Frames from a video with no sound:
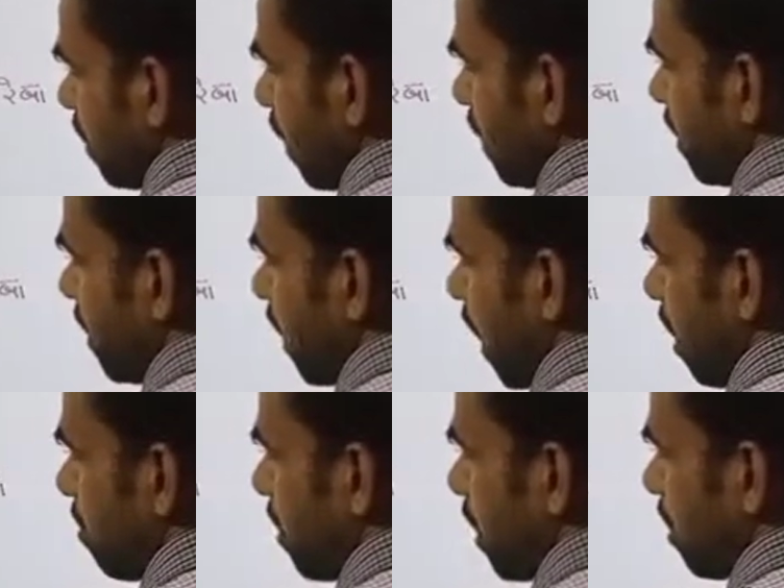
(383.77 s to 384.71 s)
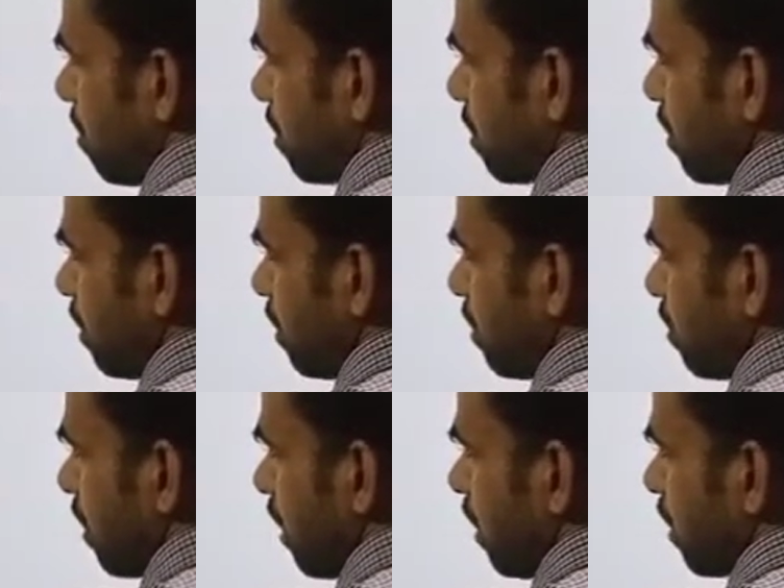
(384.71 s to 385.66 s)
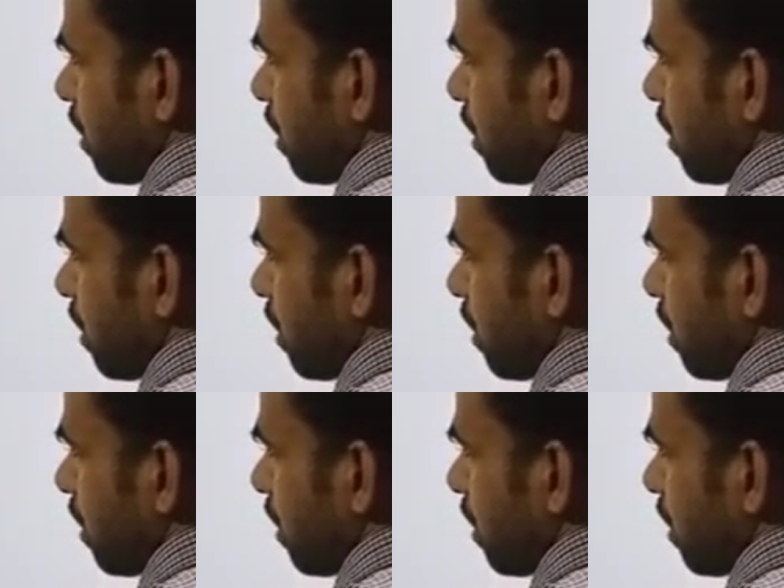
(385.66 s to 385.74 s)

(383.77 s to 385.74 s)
यानी कि आपकी अवस्थिति ओके